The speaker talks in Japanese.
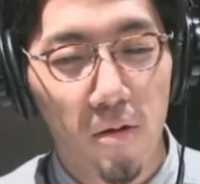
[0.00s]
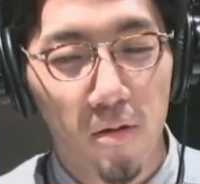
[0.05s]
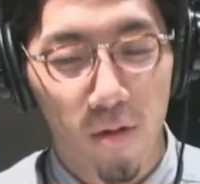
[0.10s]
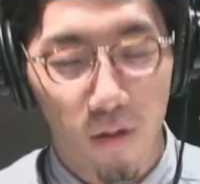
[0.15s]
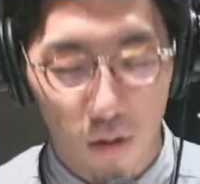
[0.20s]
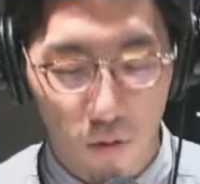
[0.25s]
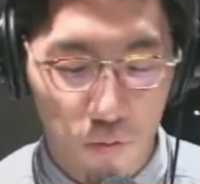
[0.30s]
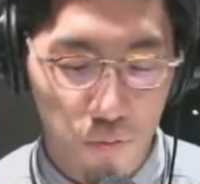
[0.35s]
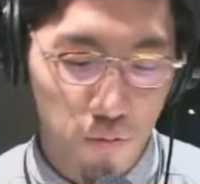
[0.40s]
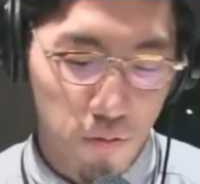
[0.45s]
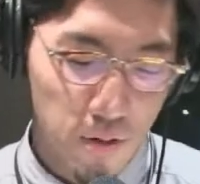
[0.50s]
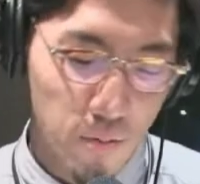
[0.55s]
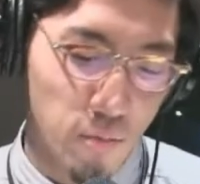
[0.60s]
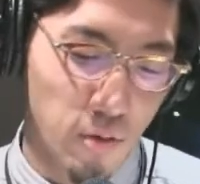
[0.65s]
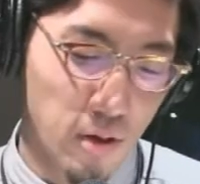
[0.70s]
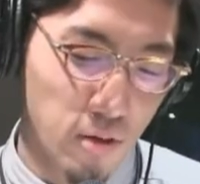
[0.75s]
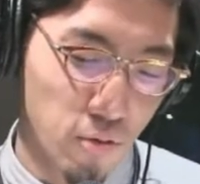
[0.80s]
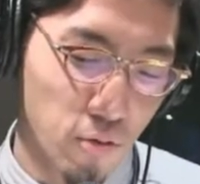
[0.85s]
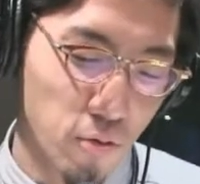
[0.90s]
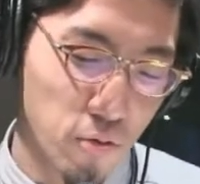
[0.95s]
いや本当で
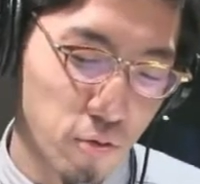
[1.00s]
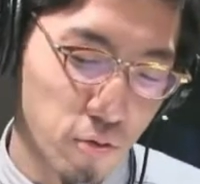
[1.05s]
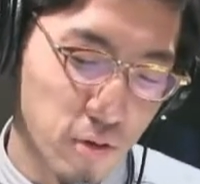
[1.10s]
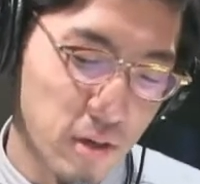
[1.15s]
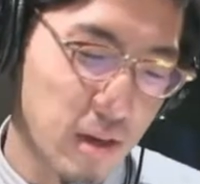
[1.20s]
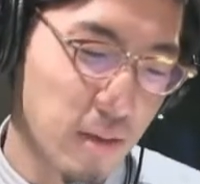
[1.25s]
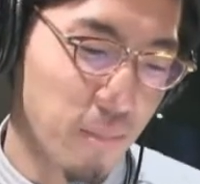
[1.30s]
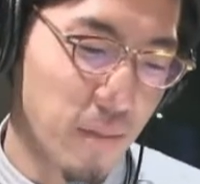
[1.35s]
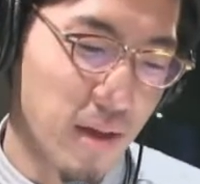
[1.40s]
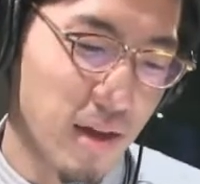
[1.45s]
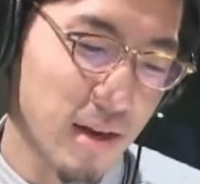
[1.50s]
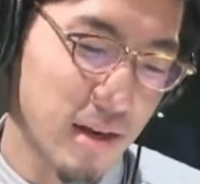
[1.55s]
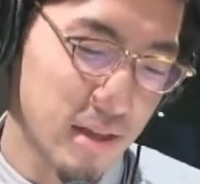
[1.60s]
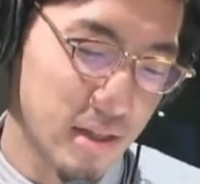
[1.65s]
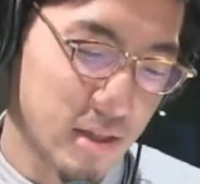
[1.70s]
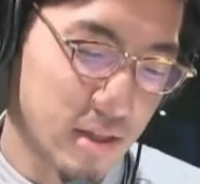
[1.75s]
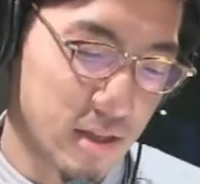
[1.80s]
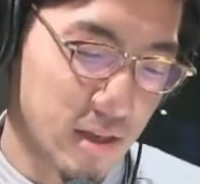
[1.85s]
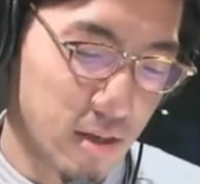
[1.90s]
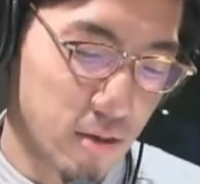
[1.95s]
もあの本当にね毎
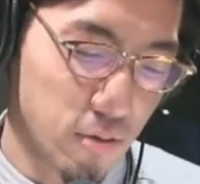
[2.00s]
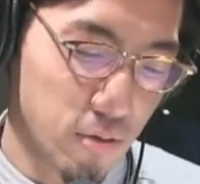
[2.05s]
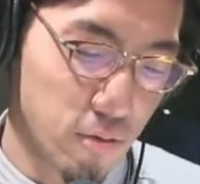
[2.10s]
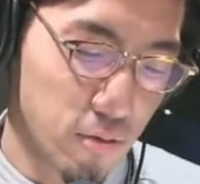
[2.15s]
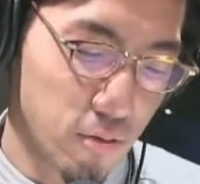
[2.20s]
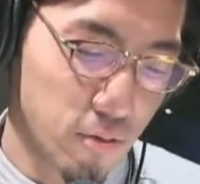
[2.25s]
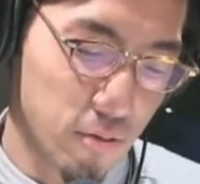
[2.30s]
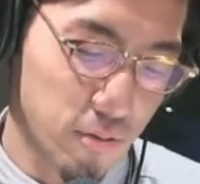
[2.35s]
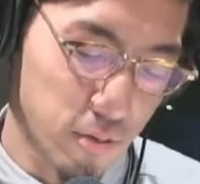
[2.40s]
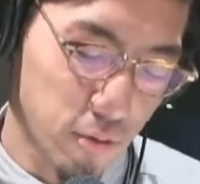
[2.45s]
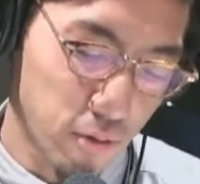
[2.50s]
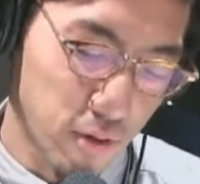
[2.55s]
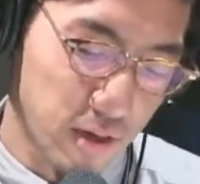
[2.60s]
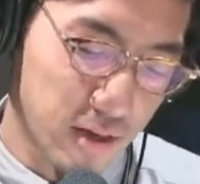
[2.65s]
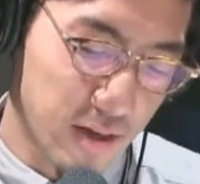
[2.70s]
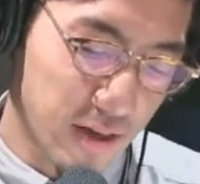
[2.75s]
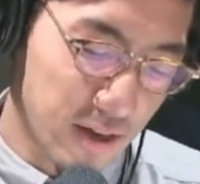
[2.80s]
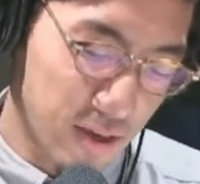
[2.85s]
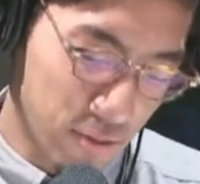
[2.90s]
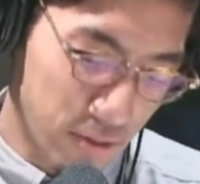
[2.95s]
日あの乗り
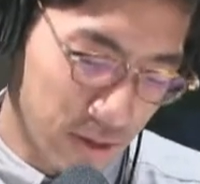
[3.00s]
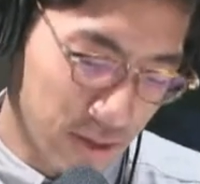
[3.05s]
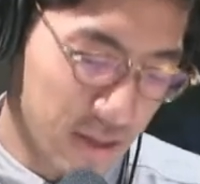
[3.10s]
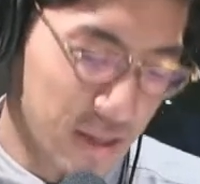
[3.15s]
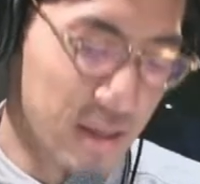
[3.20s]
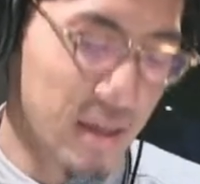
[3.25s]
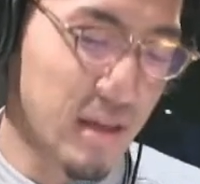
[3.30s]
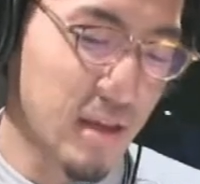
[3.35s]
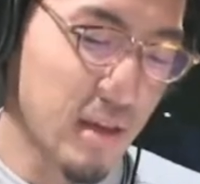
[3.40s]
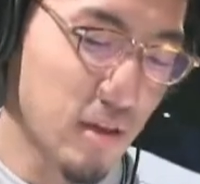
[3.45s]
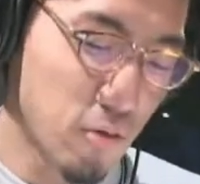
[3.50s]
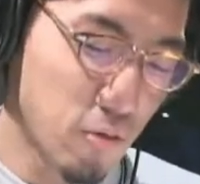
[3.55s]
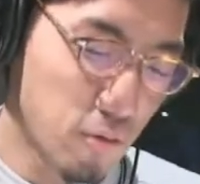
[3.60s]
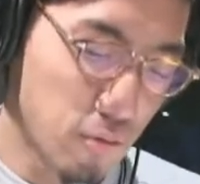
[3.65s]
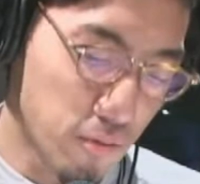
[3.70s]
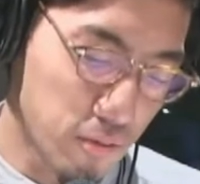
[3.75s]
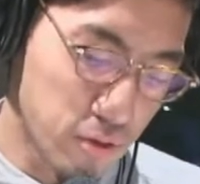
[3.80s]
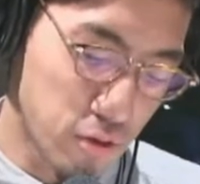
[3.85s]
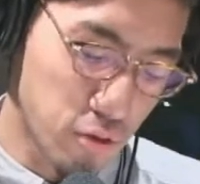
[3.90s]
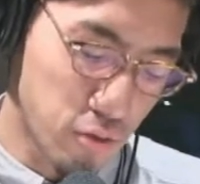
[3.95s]
換えの駅
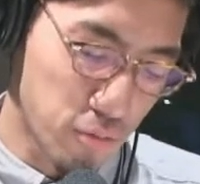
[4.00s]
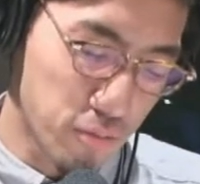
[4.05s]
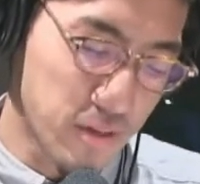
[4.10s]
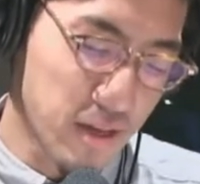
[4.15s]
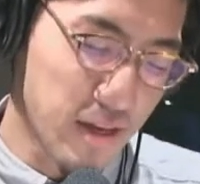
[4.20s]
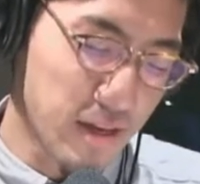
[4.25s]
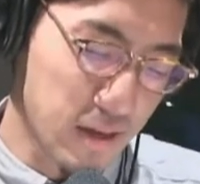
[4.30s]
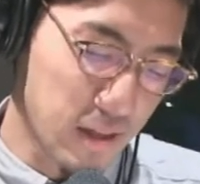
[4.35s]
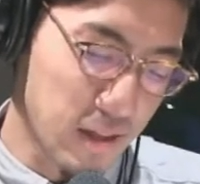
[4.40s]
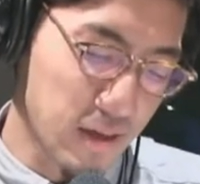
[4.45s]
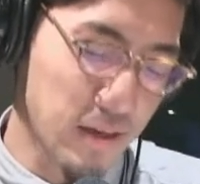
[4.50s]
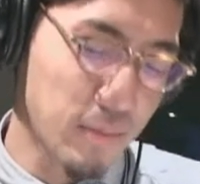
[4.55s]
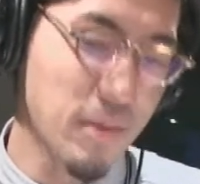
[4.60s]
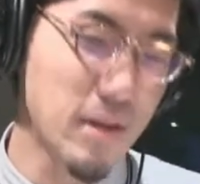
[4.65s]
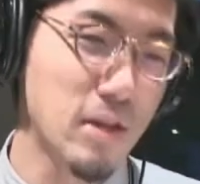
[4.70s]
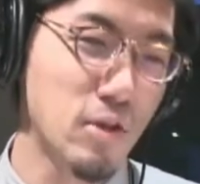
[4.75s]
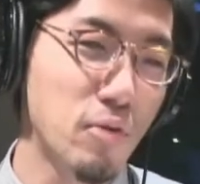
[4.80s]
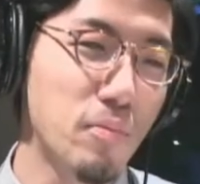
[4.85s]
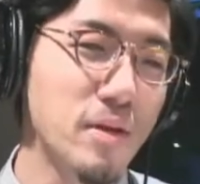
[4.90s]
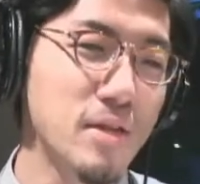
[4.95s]
をちょっと2駅先ま
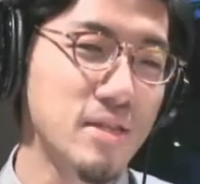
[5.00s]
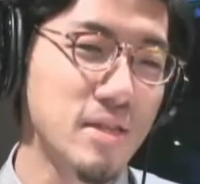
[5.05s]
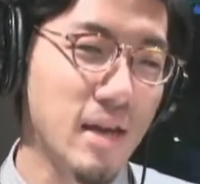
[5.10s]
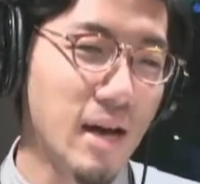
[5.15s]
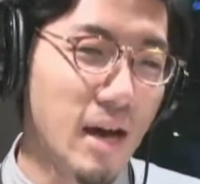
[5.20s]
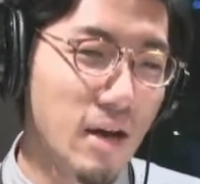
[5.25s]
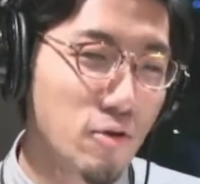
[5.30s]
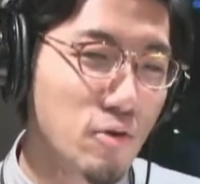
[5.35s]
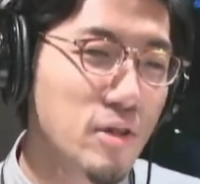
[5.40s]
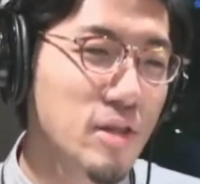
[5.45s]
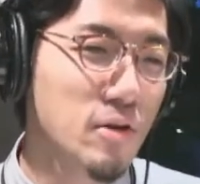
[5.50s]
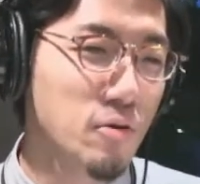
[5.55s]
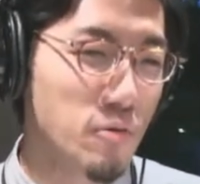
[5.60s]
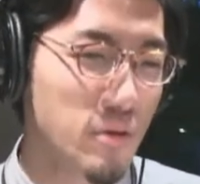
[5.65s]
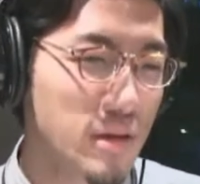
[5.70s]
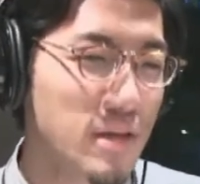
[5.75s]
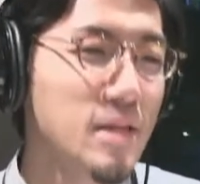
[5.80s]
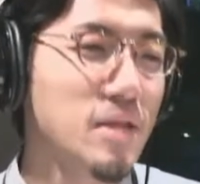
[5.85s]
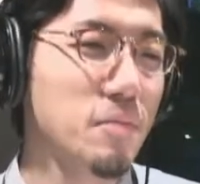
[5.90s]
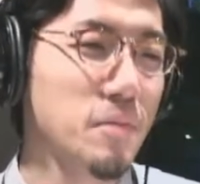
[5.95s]
で伸ばして歩いてこ
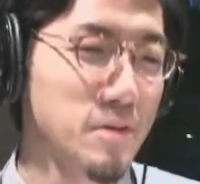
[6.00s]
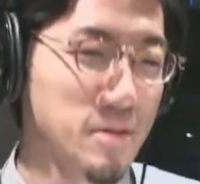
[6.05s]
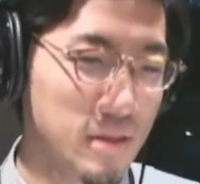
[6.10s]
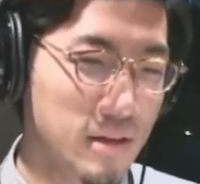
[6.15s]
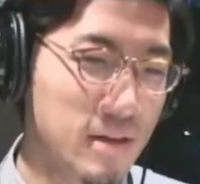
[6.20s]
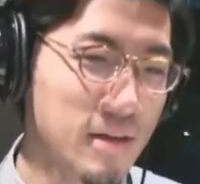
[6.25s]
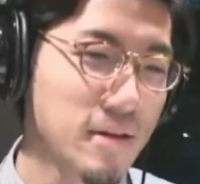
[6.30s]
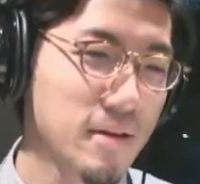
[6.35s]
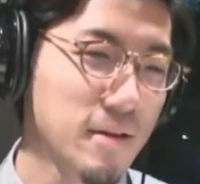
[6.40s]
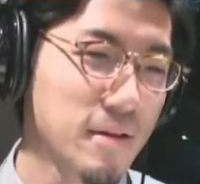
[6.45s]
れ聞いてましたね、う